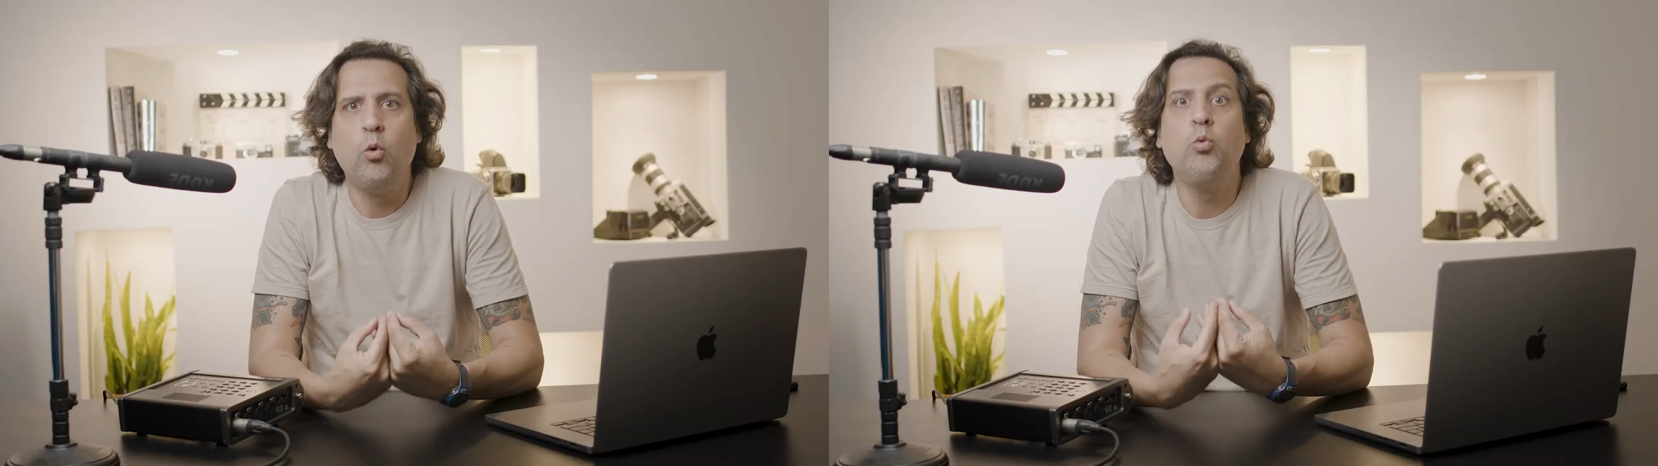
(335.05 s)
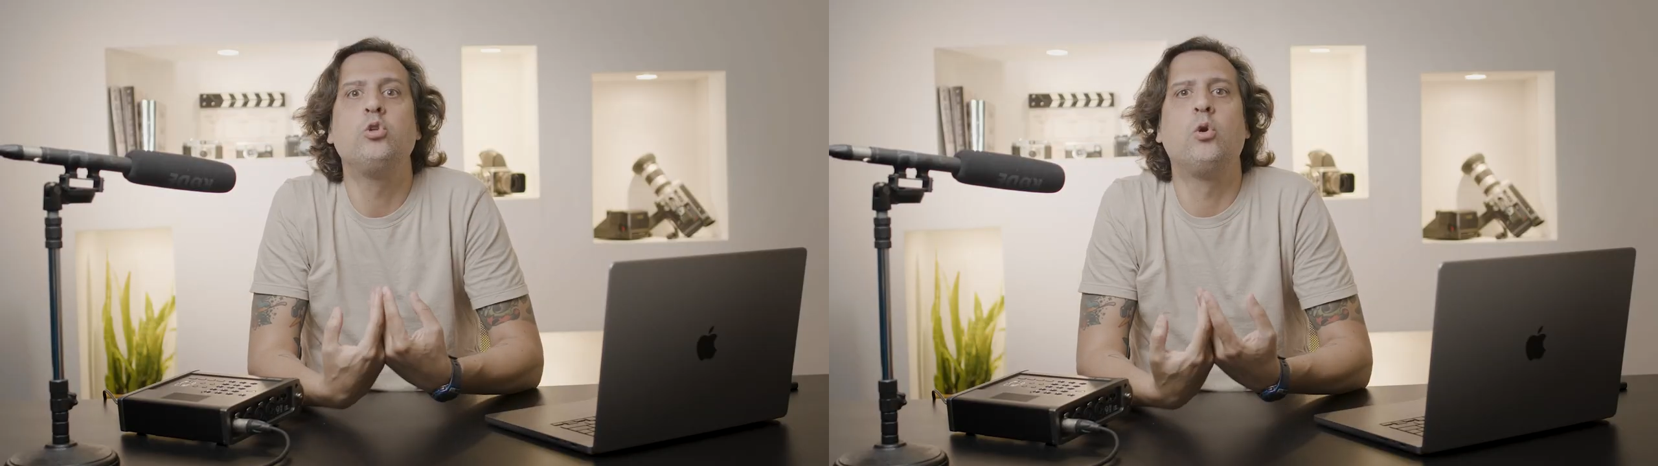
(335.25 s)

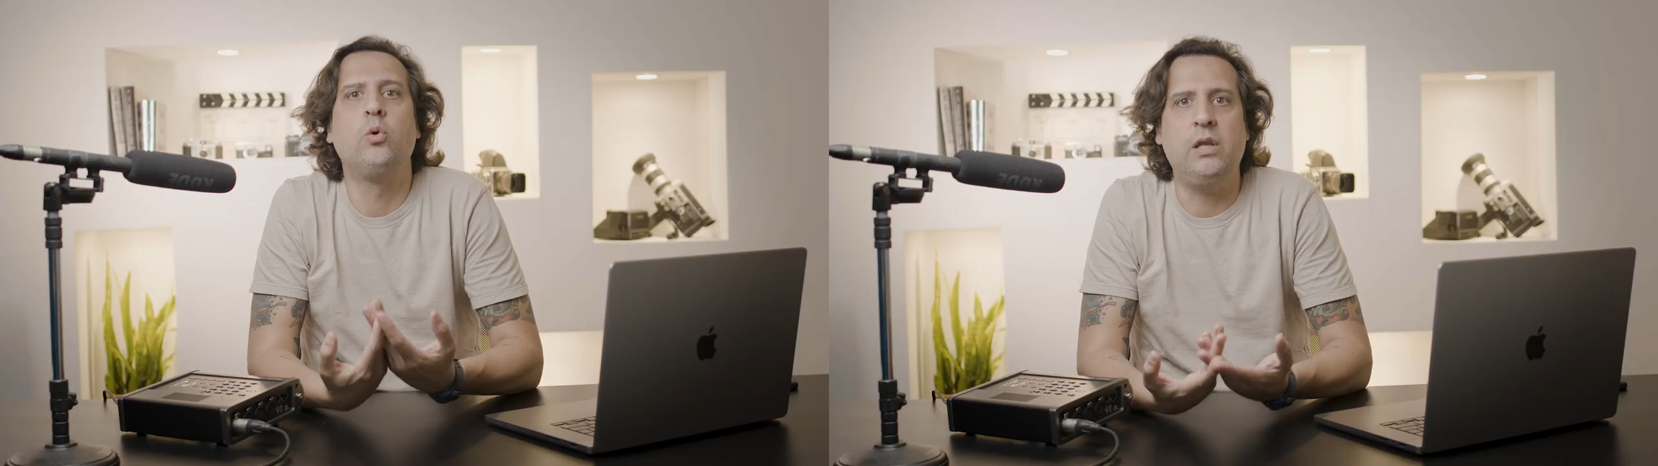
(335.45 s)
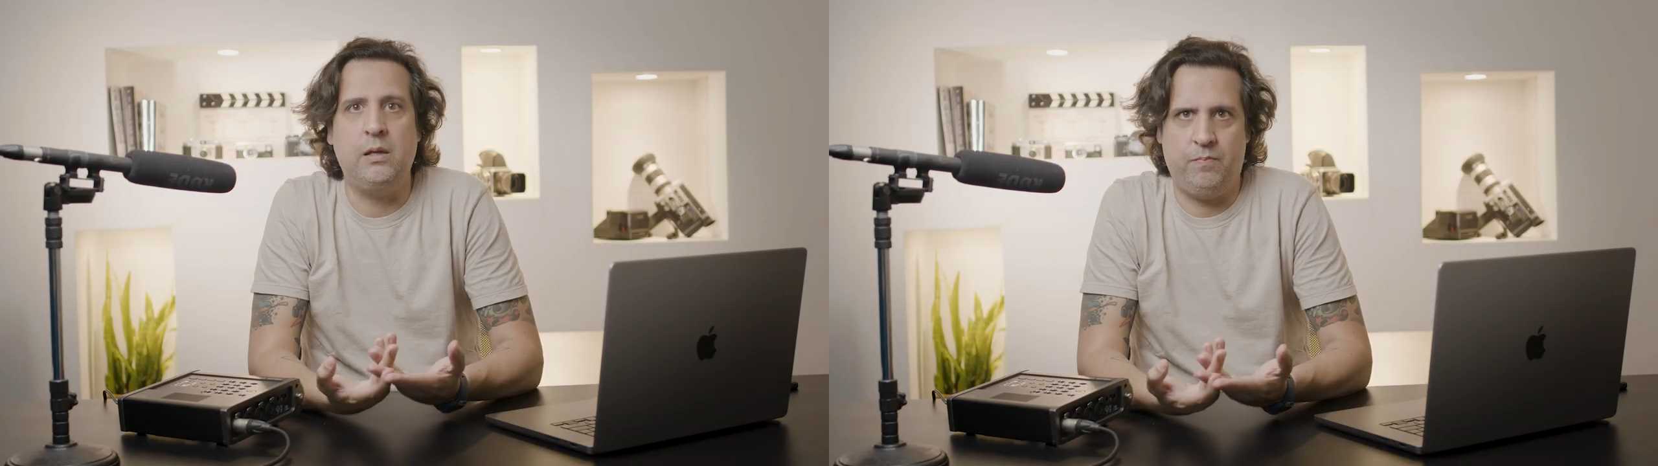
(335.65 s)

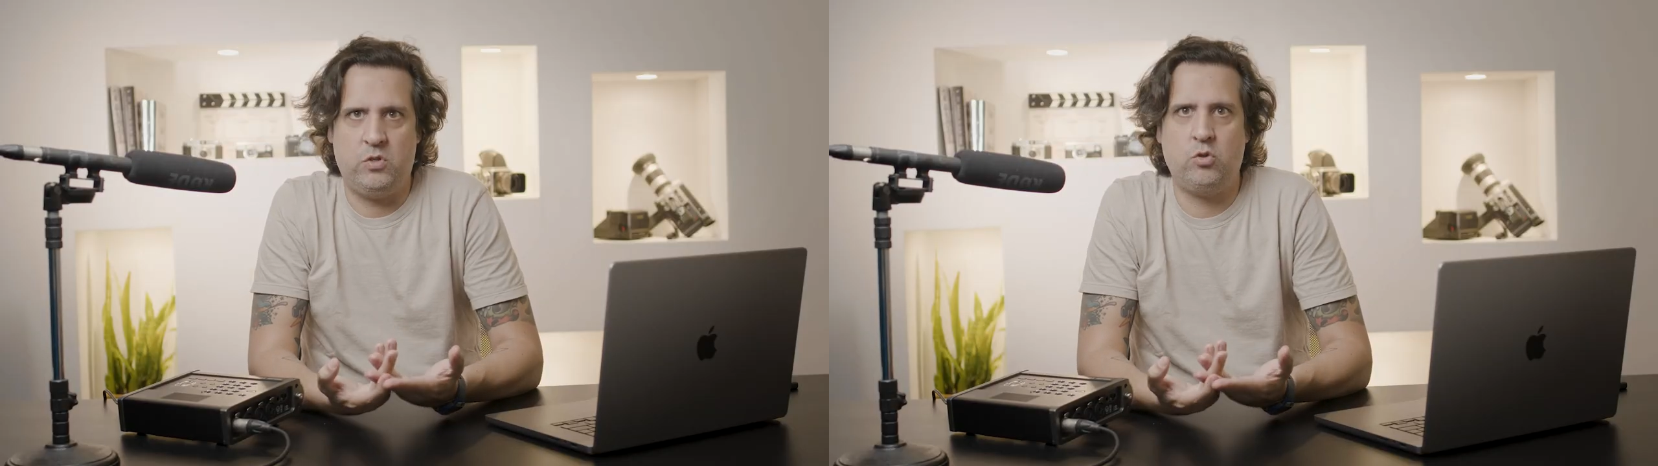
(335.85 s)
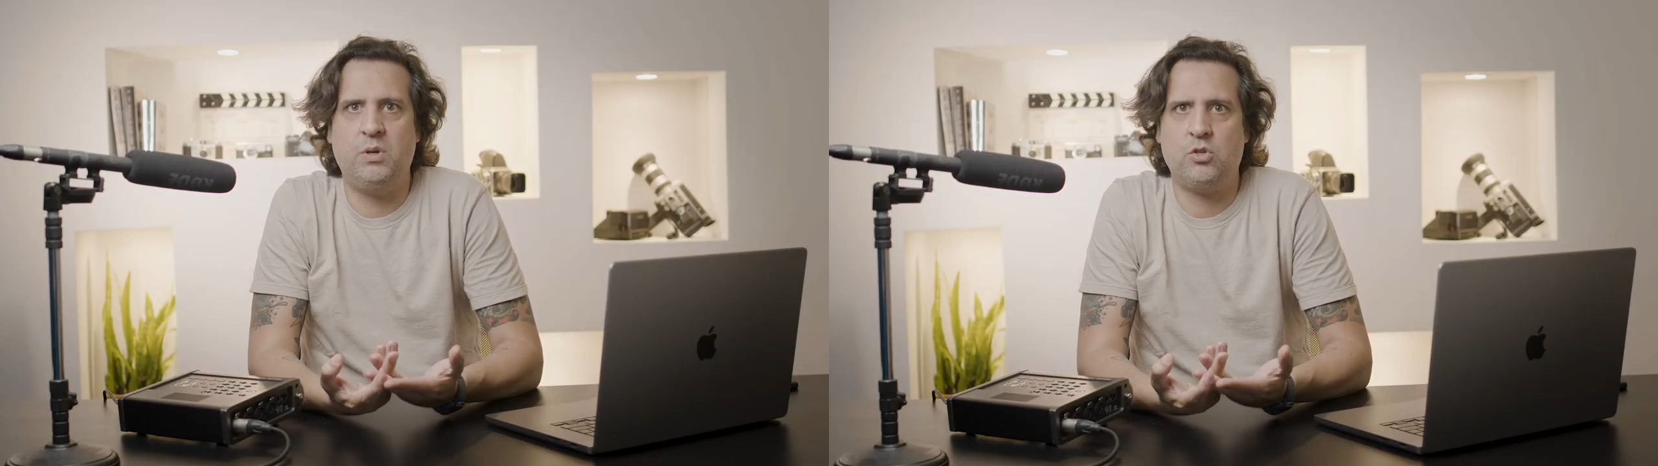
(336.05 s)
controle
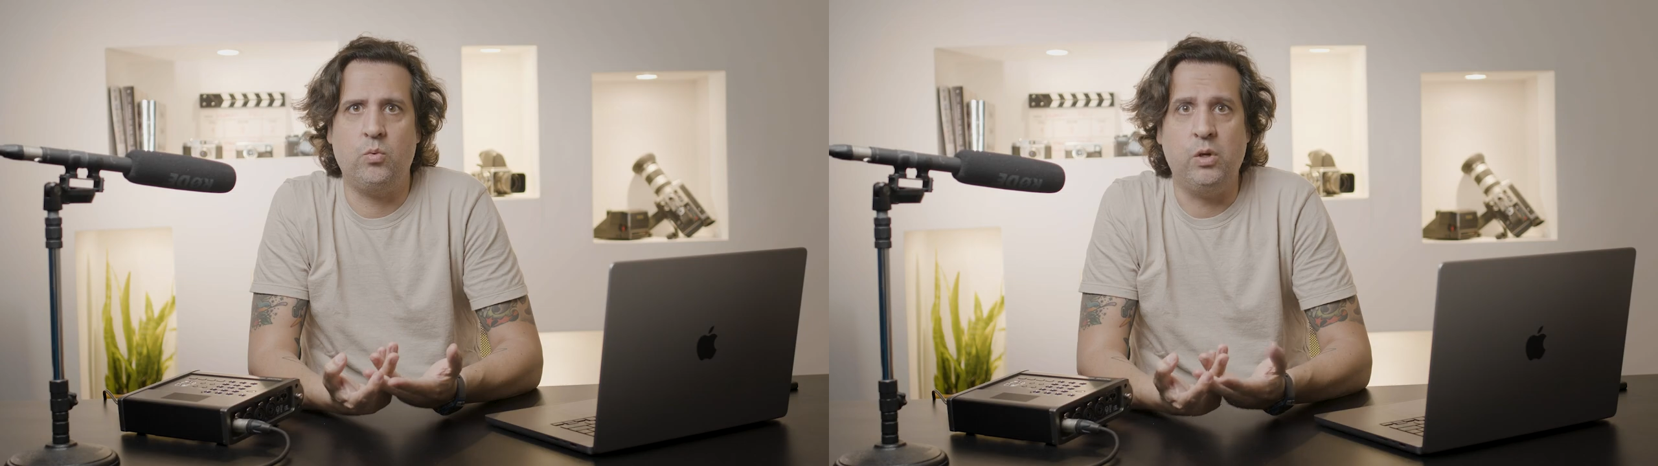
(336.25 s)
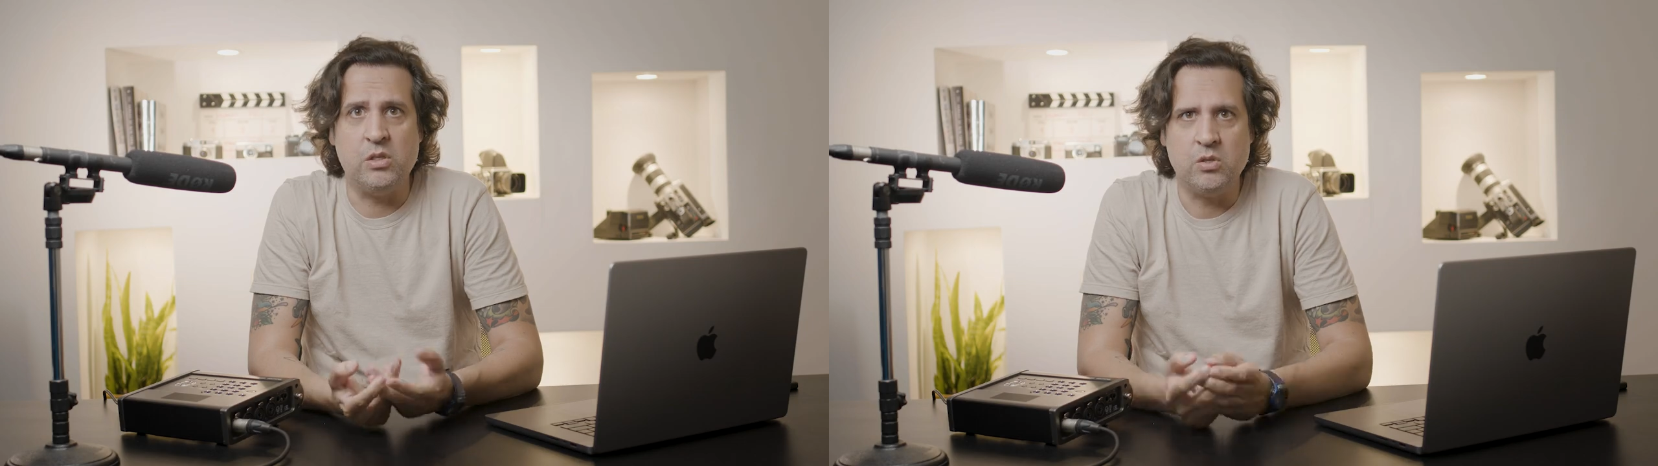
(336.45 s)
sobre as
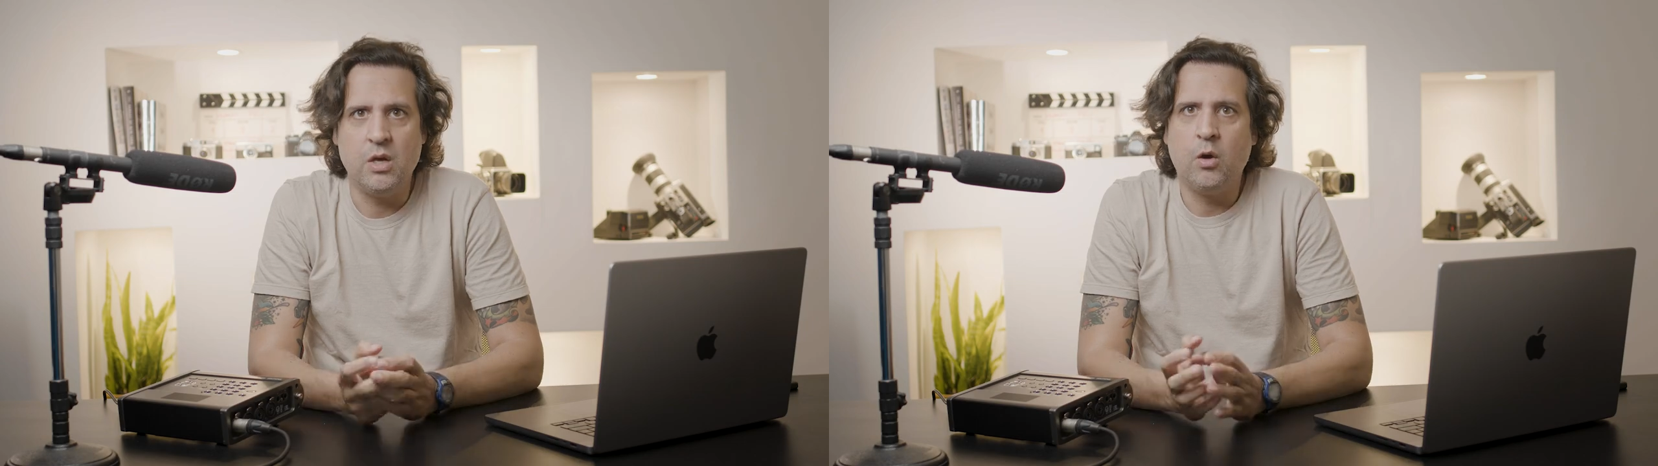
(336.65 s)
coisas.